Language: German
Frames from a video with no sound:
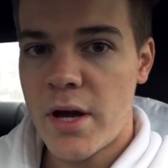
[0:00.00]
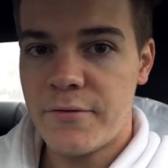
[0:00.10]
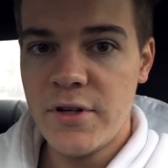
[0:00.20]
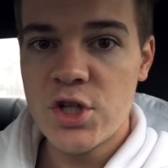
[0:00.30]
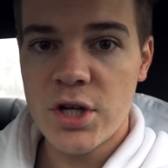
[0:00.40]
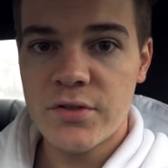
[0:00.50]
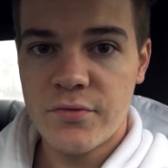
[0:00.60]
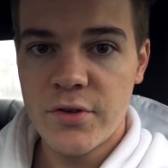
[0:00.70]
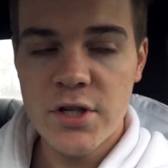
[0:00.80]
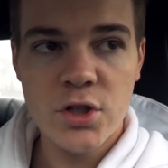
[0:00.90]
paar Features,
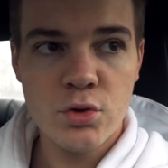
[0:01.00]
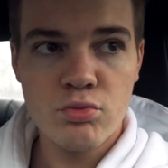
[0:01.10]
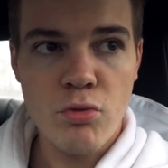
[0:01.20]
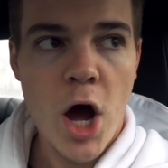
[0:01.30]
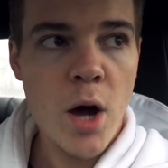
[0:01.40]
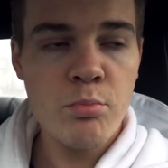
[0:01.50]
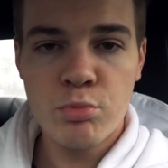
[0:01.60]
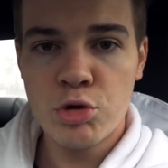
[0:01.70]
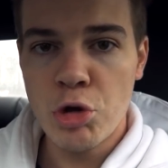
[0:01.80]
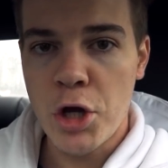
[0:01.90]
finde ich,
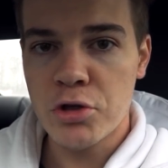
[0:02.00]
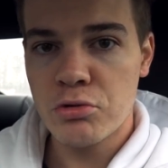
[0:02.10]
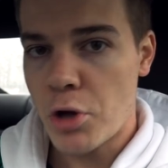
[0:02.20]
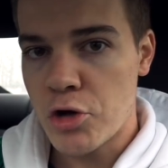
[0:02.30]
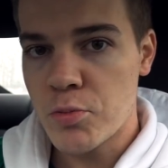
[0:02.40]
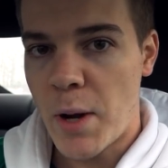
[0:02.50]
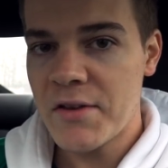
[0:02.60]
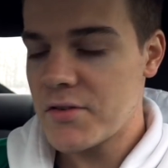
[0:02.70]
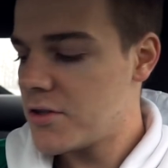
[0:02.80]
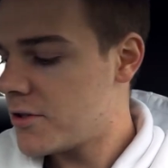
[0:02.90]
haben, die echt
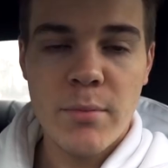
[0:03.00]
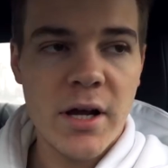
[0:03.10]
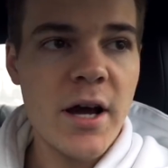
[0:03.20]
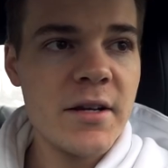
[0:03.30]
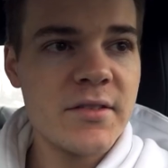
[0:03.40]
entspannt sind. Man kann